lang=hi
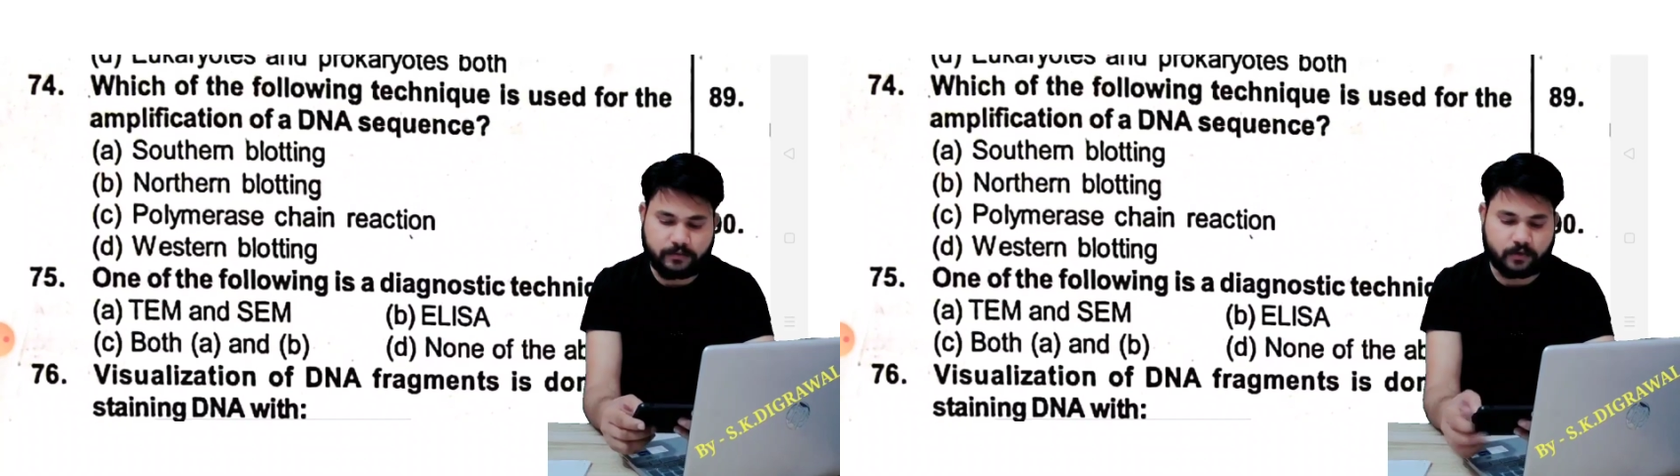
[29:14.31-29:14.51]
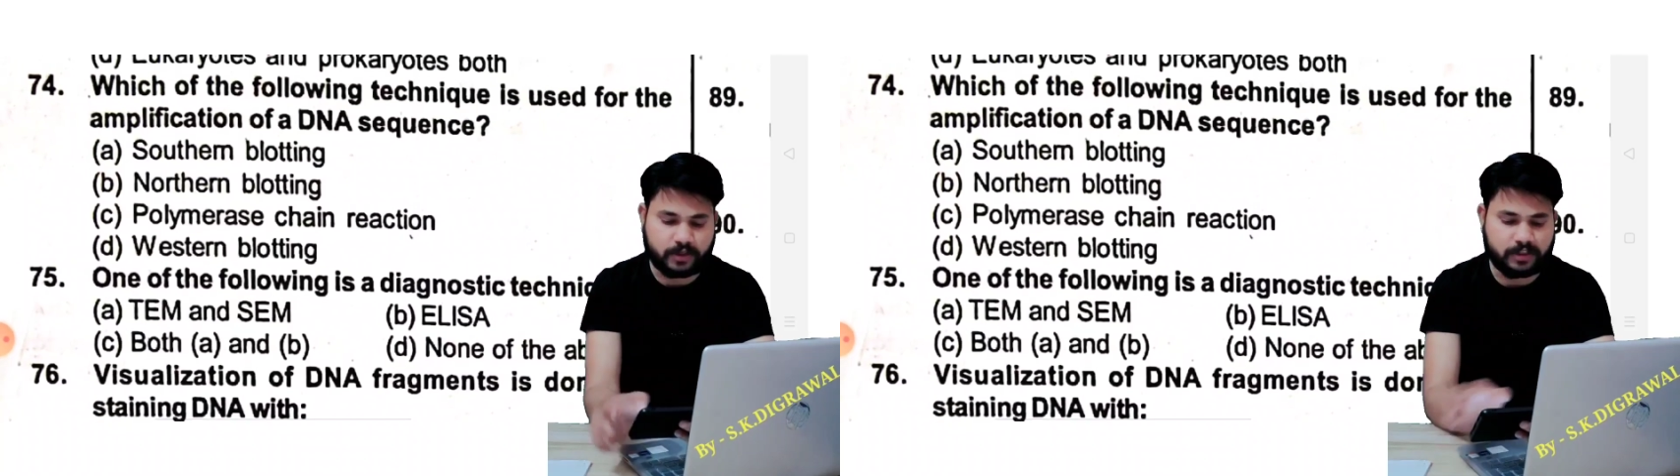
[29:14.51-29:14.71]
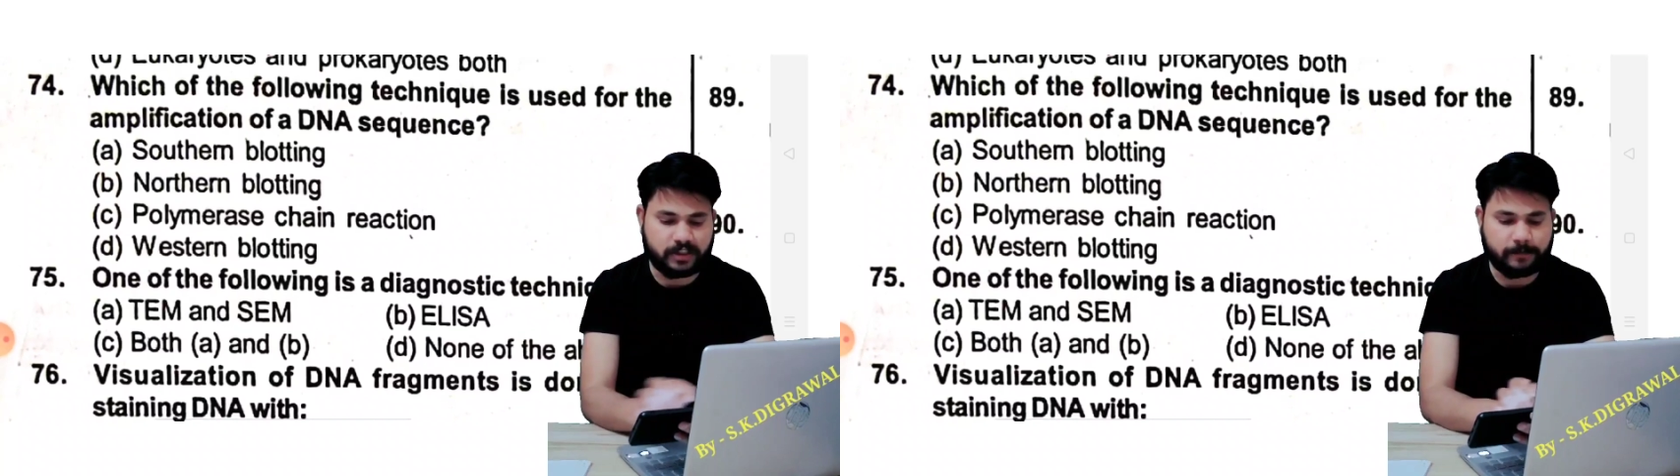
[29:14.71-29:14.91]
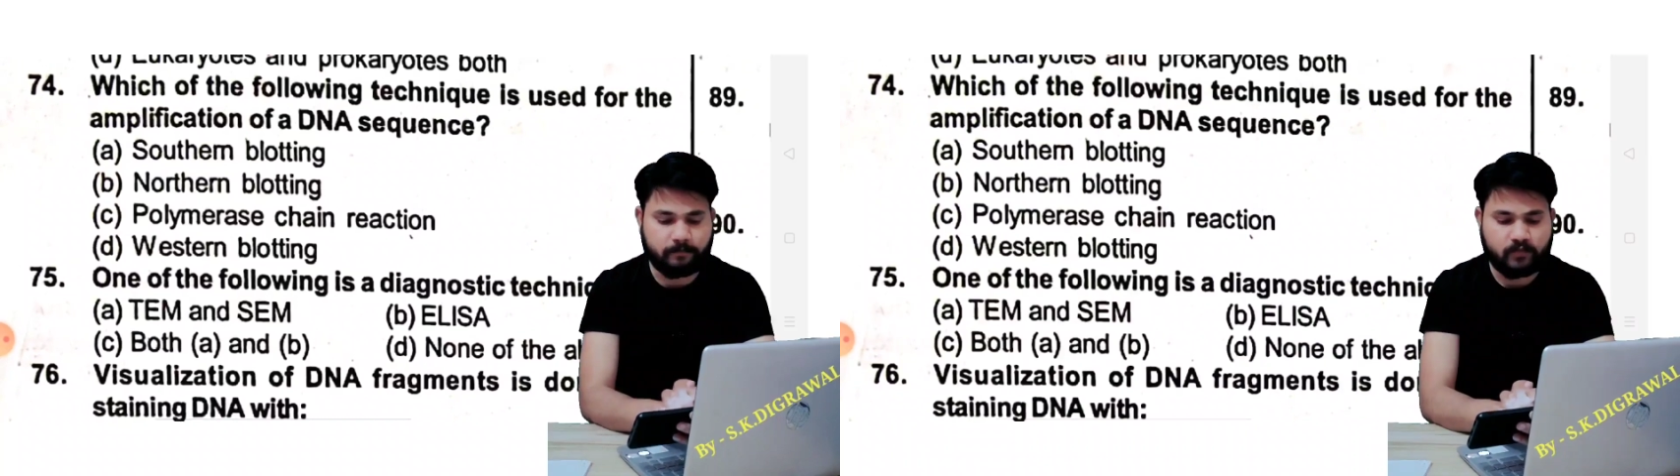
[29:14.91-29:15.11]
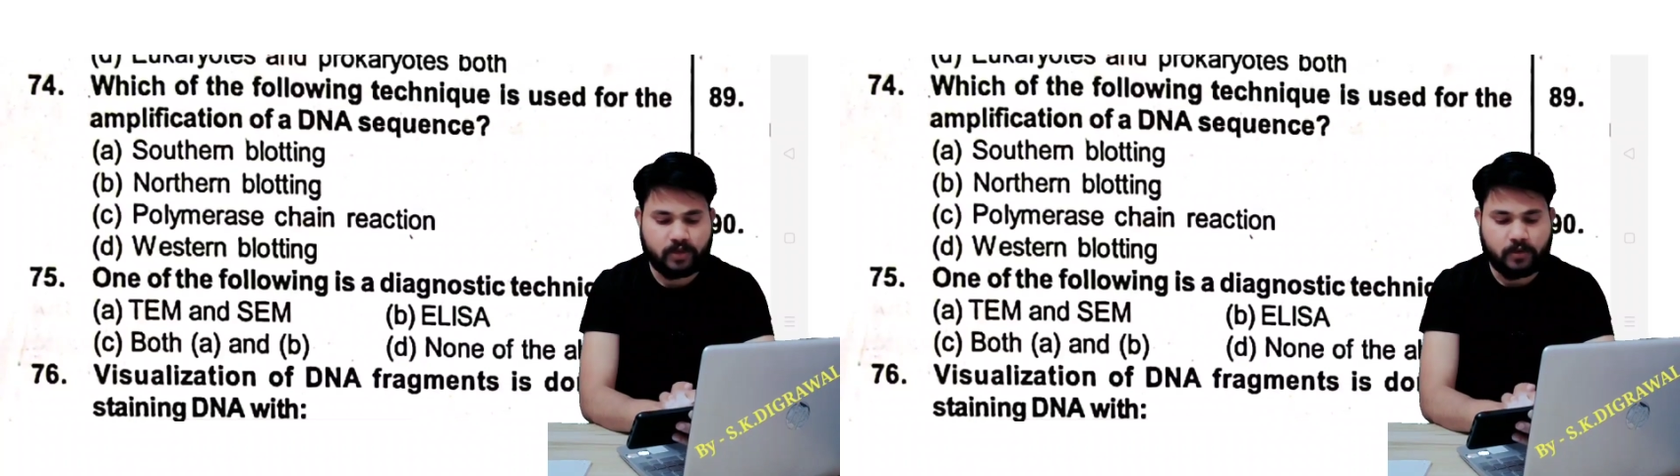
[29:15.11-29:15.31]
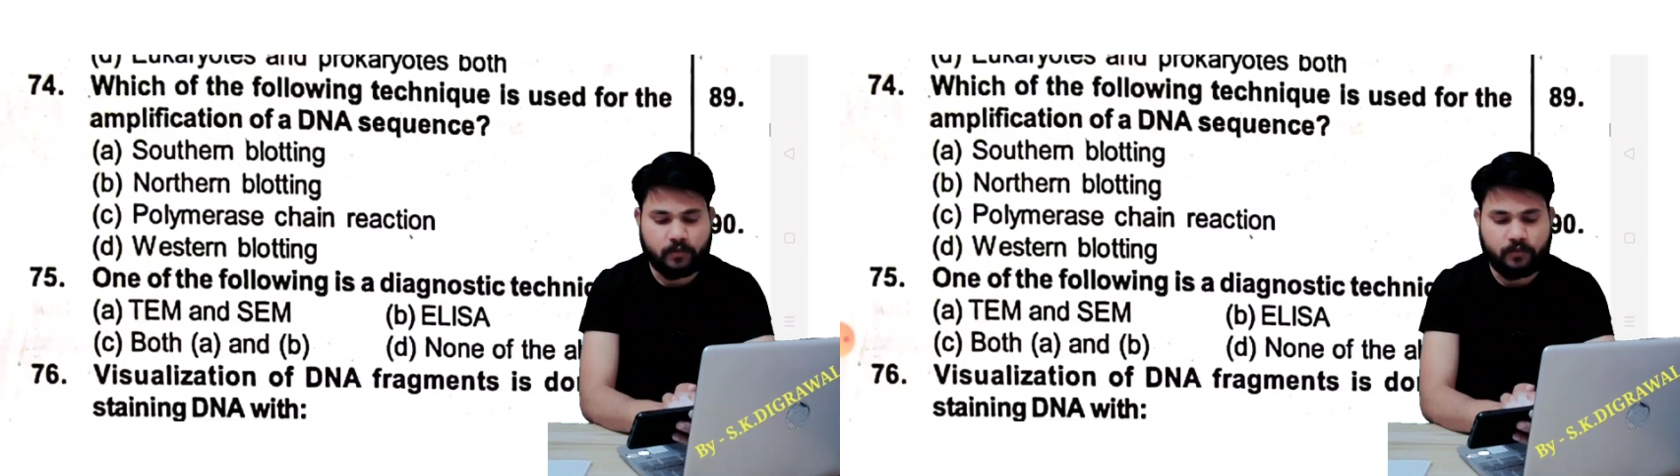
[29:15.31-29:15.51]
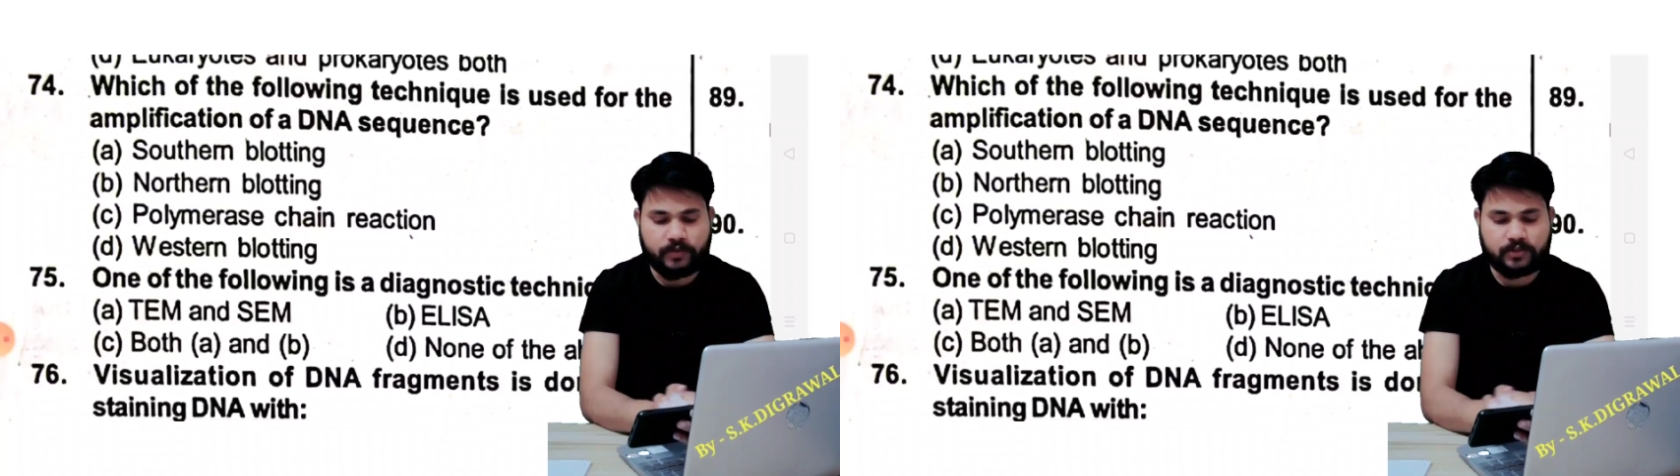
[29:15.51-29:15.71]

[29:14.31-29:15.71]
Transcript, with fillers: के अंदर